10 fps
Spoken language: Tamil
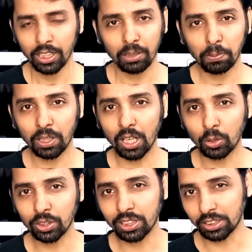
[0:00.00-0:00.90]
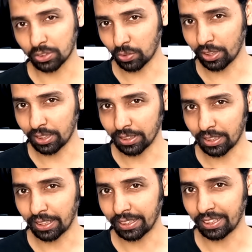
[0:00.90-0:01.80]
இப்போ நான் கொஞ்சம் சக்ஸஸ்ஃபுல்லாக
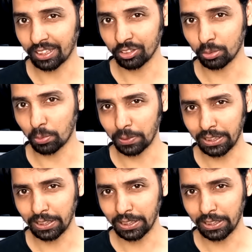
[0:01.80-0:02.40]
இருந்துட்டேன்னு நினைக்கிறீங்கன்னு வச்சுப்போமே